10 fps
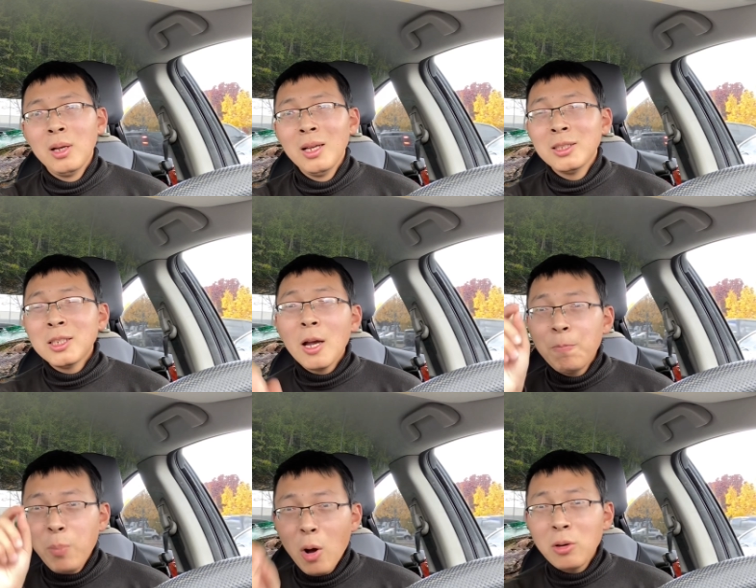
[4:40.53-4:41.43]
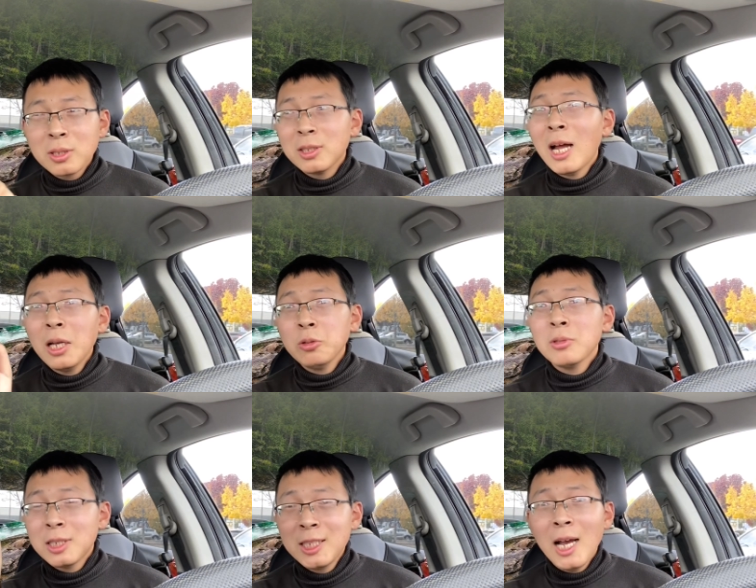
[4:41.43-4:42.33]
这个报纸它就
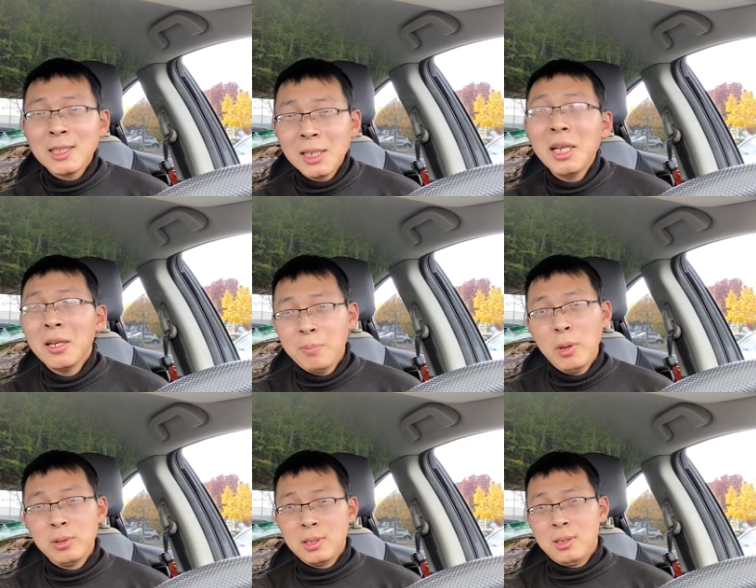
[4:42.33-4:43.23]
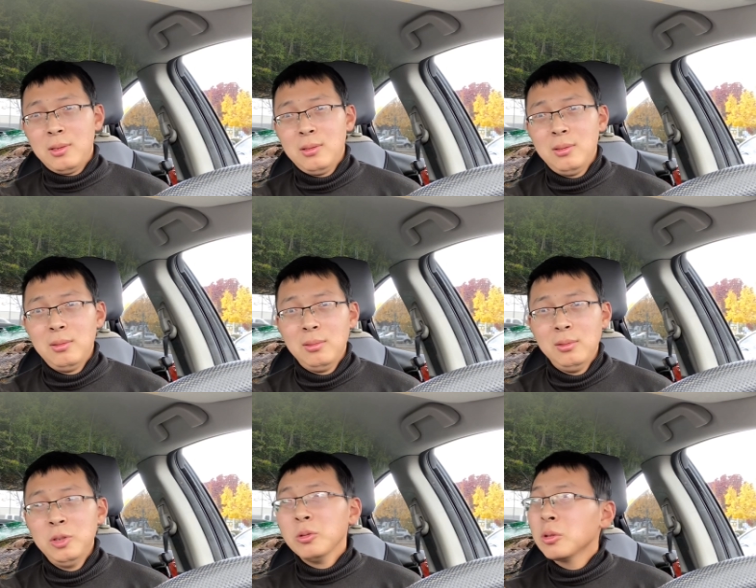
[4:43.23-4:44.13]
是下三滥的报纸，
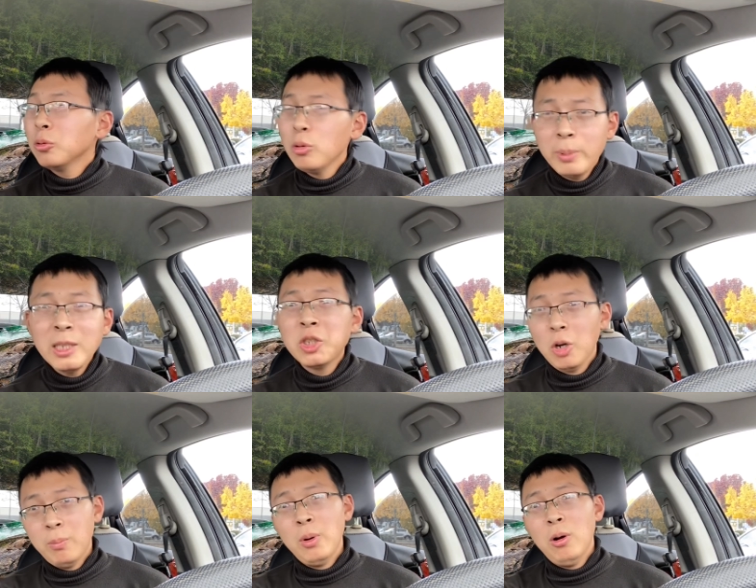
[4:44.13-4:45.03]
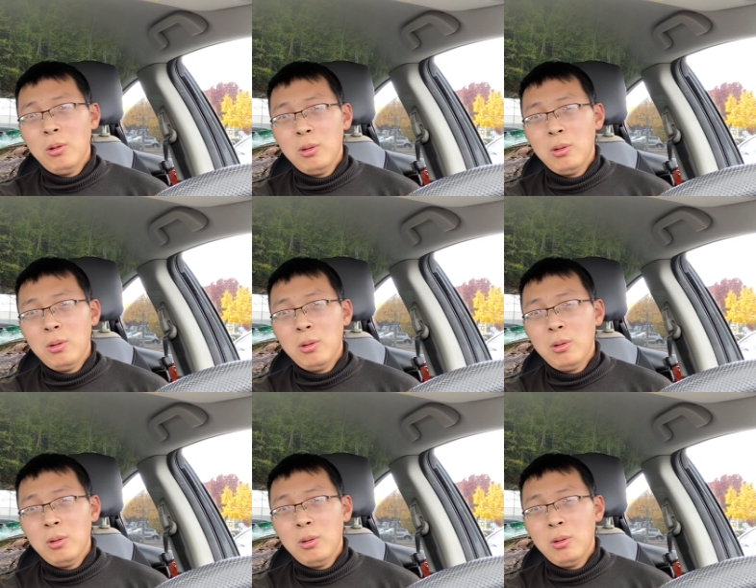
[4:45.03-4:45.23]
就是路边小报，